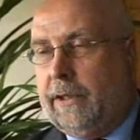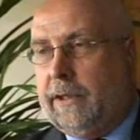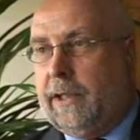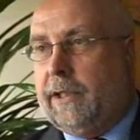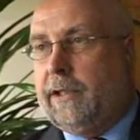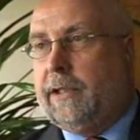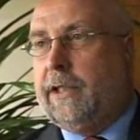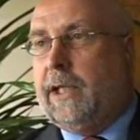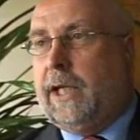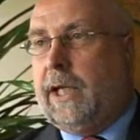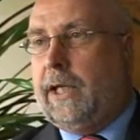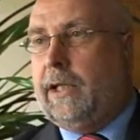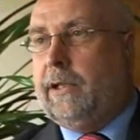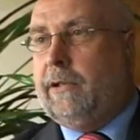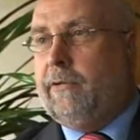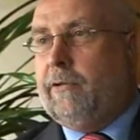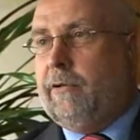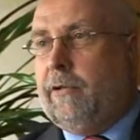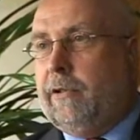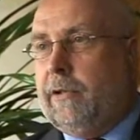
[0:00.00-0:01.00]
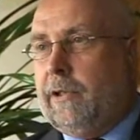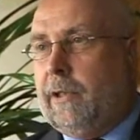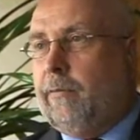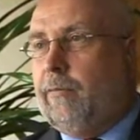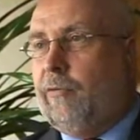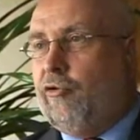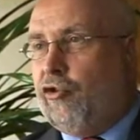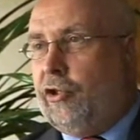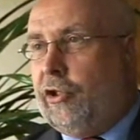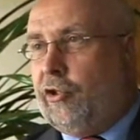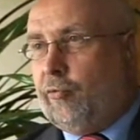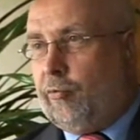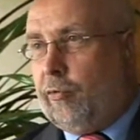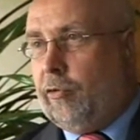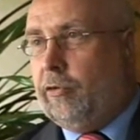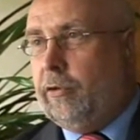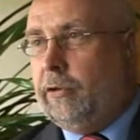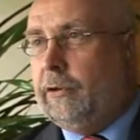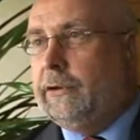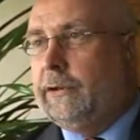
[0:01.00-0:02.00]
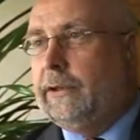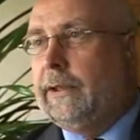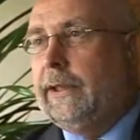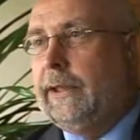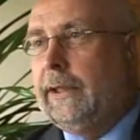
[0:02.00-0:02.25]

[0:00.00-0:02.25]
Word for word: Lizenz nicht erhalten, sondern es gibt einen Schiedsspruch,